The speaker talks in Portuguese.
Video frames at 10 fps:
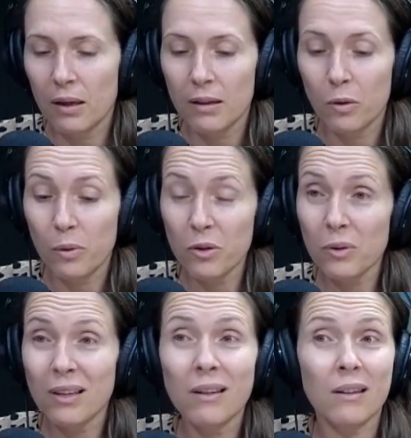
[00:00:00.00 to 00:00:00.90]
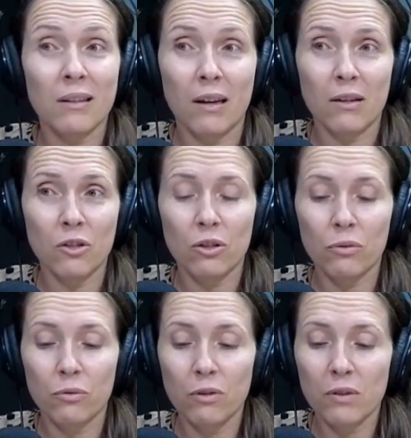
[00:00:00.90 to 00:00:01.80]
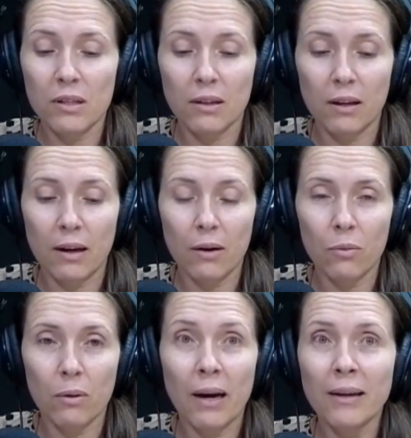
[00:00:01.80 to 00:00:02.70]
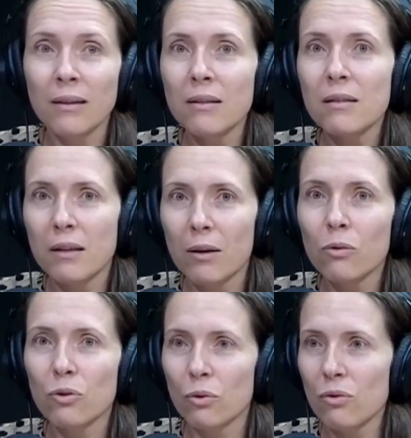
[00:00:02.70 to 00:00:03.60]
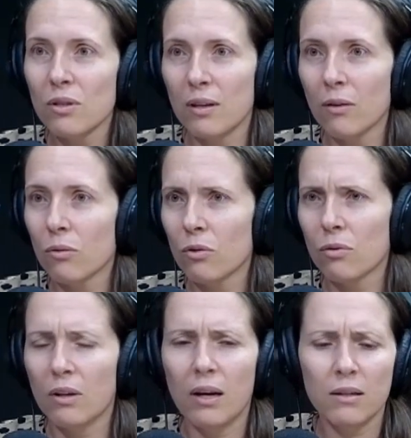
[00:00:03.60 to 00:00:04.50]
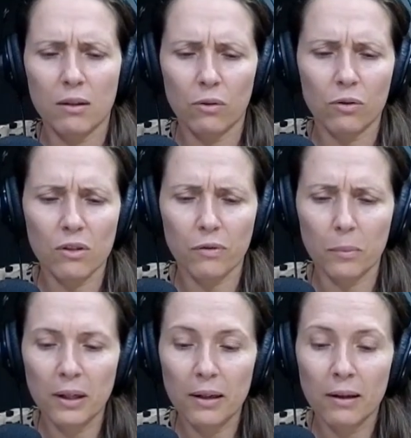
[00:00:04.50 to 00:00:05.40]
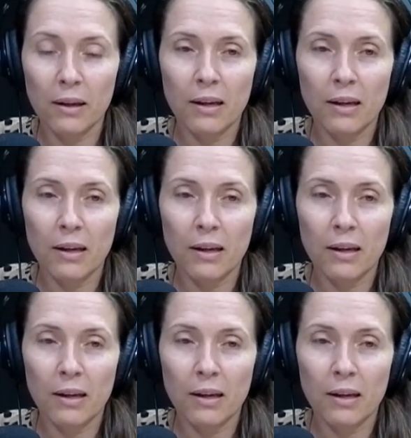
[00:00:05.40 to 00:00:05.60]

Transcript: Então, mesmo que aqui na Terra a gente não viva esse ideal, ainda assim é gostoso estar no nosso lar, estar com a nossa família,